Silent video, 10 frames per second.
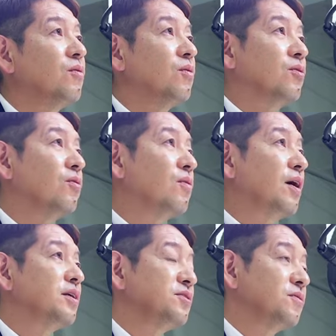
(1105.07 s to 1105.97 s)
こう業
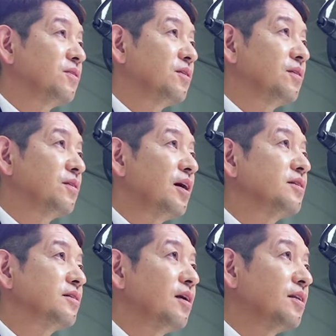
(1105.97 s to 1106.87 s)
界依存体
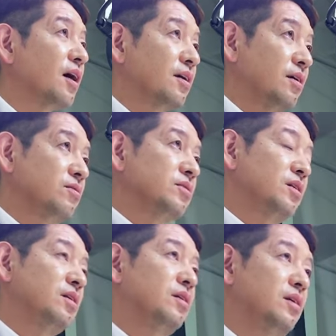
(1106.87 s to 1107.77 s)
質から脱却し
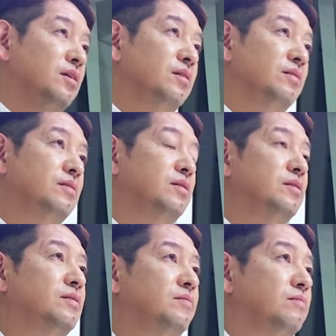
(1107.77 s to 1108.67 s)
た、まあ、逆
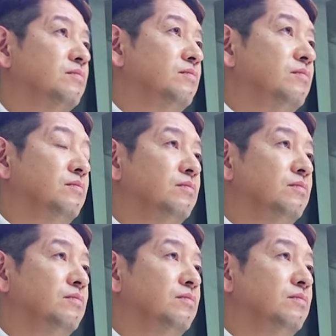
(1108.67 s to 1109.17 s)
に言うとも